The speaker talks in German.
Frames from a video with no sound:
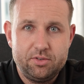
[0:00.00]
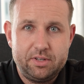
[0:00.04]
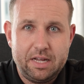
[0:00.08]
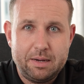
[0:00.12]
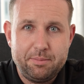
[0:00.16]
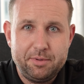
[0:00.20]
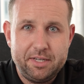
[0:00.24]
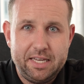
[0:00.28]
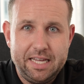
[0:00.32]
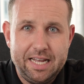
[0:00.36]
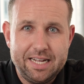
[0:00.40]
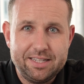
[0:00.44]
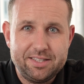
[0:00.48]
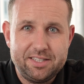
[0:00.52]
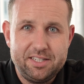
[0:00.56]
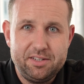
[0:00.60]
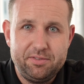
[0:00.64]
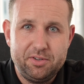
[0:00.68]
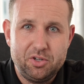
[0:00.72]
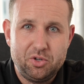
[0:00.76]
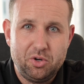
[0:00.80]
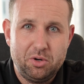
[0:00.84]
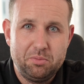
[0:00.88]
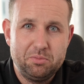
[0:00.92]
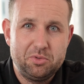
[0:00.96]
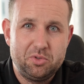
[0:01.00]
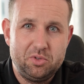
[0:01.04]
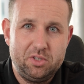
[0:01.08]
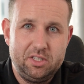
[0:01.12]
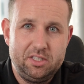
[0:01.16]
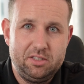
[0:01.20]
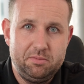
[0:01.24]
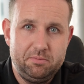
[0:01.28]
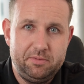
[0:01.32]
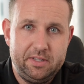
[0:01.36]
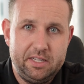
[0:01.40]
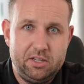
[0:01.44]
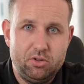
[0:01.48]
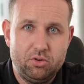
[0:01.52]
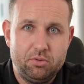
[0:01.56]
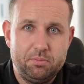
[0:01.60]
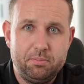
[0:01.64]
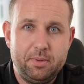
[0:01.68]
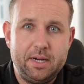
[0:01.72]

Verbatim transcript: Und damit herzlich willkommen zu diesem Video.